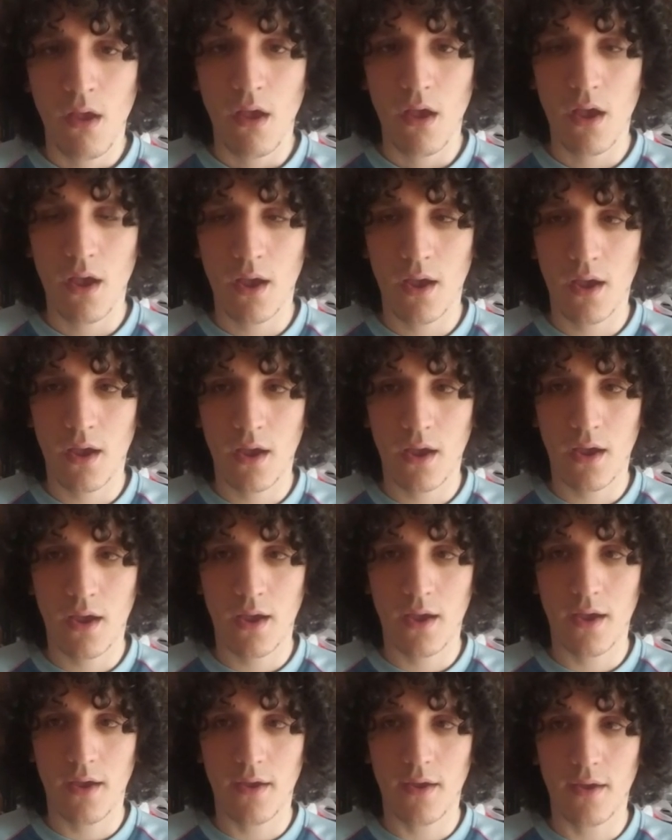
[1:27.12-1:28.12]

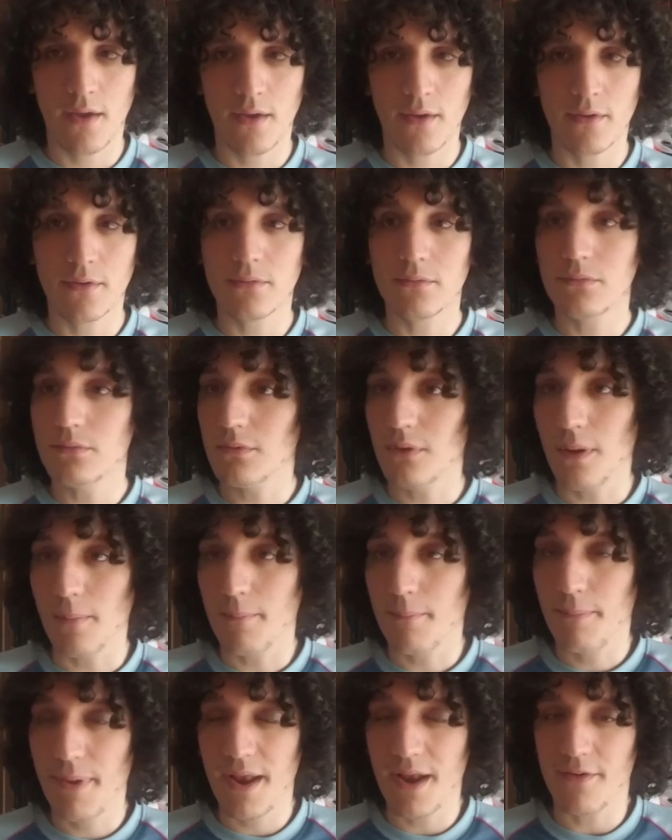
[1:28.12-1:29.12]
Eh,
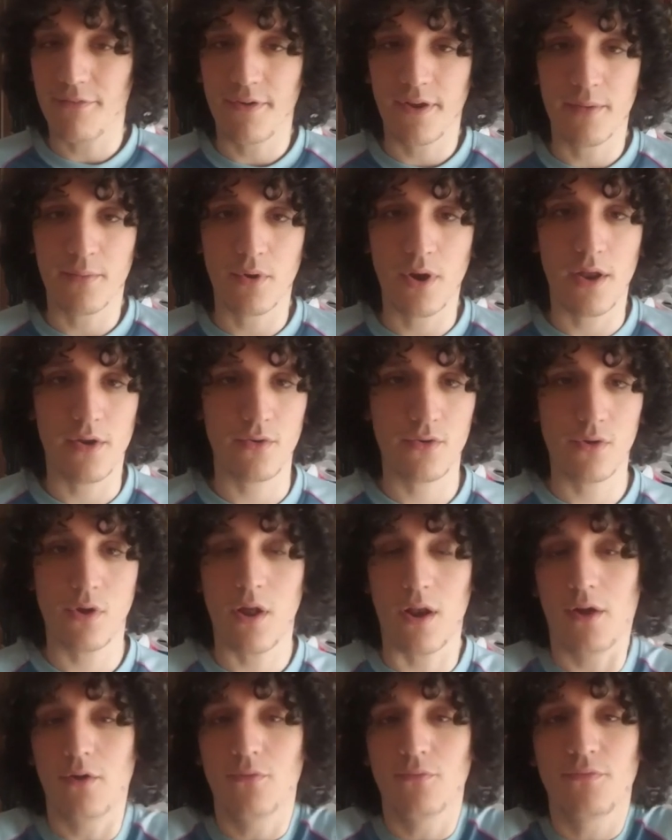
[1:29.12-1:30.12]
appena faremo una riunione,
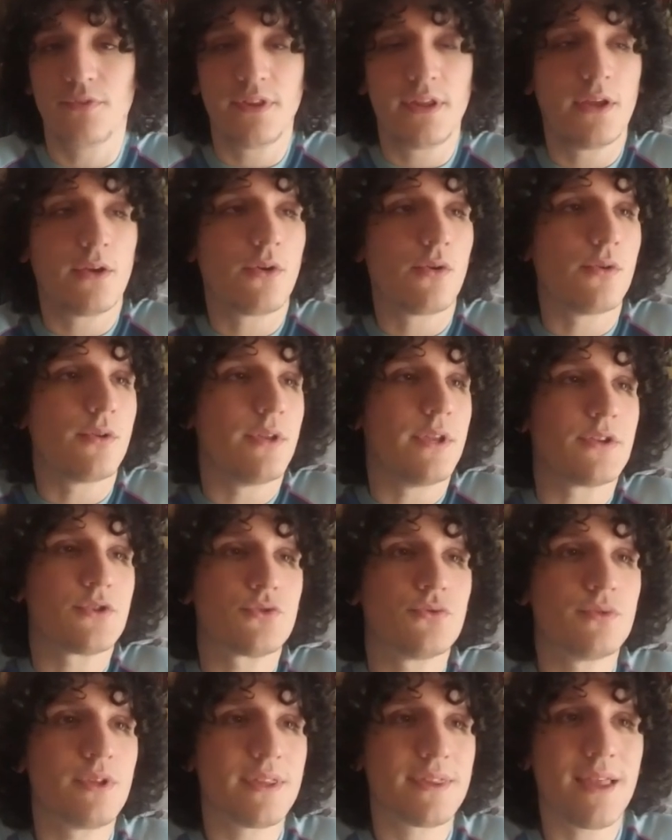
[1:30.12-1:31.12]
ora non vi dico
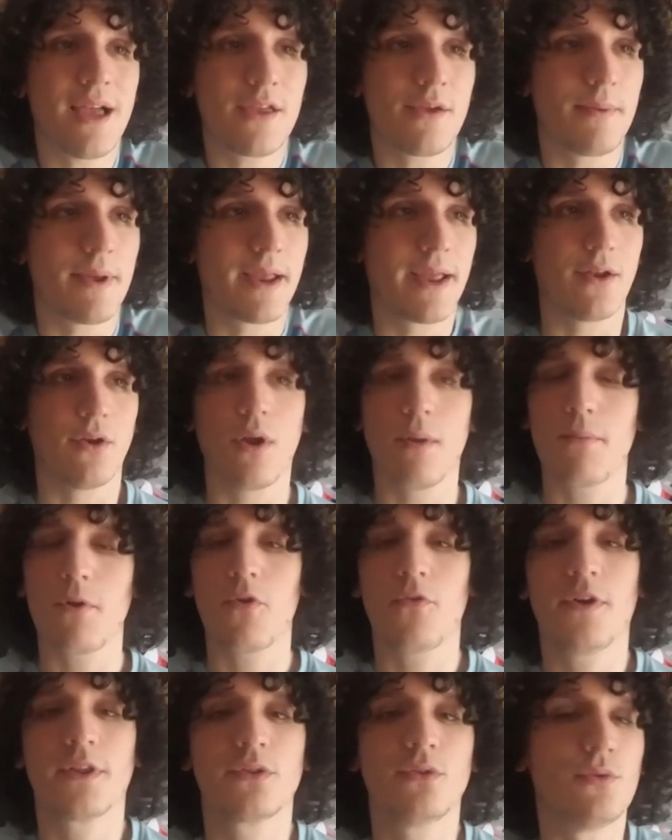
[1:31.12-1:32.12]
nessun dettaglio perché non
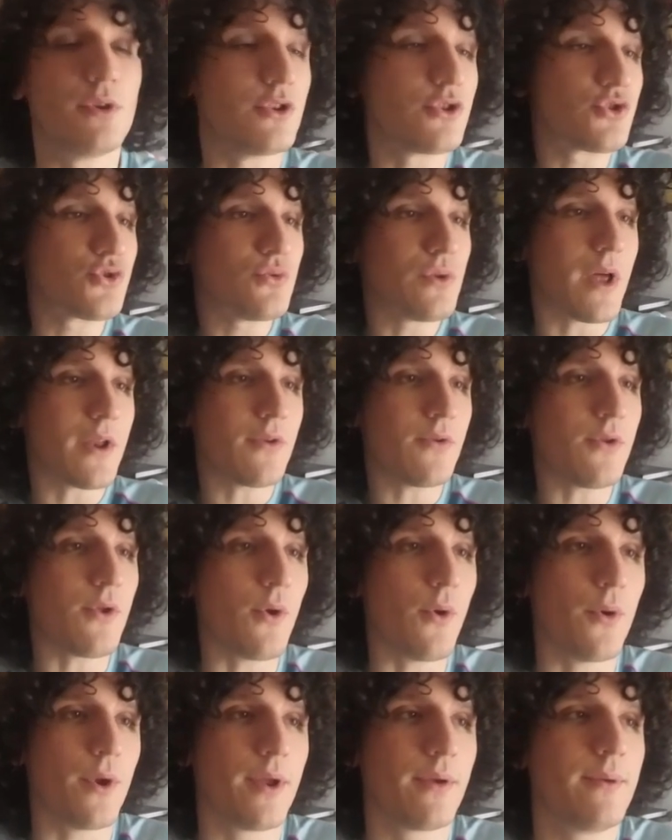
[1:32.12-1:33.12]
abbiamo fatto nessuna
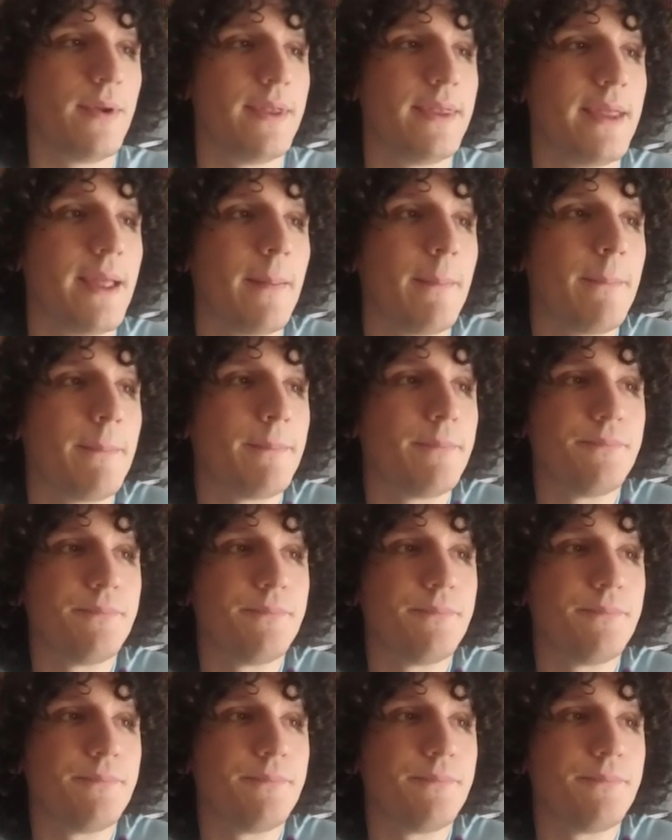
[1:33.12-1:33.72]
riunione, quindi